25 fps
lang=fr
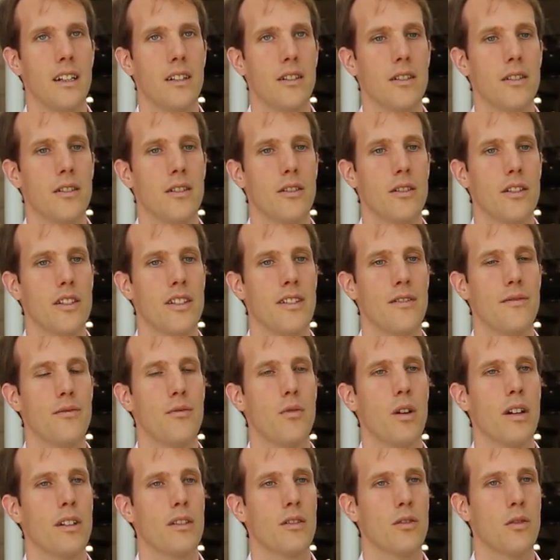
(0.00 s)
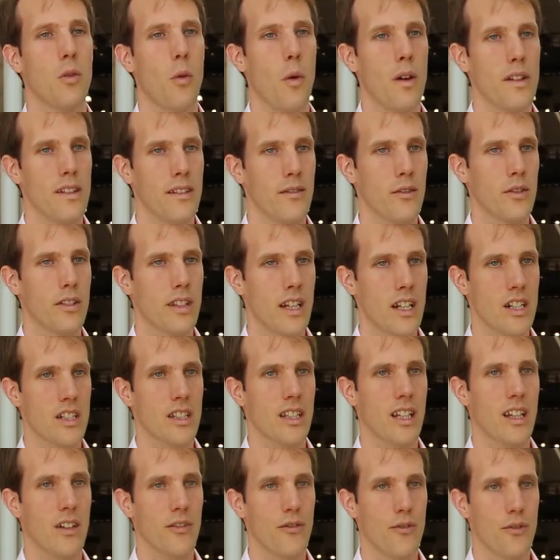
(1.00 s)
Euh, j'y vois trois
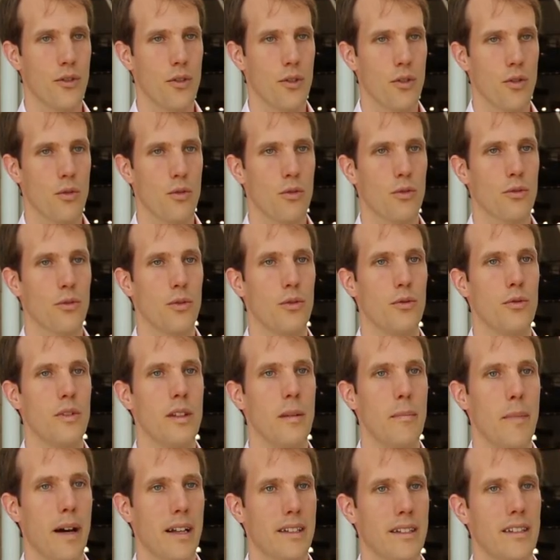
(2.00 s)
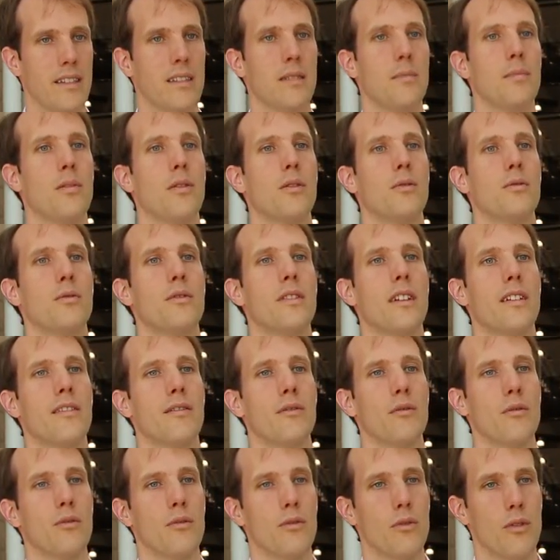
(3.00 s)
avantages très forts compte tenu des participants que nous
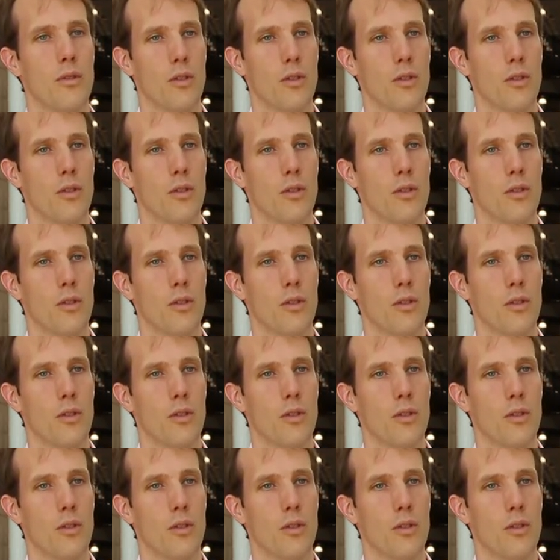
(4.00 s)
avons,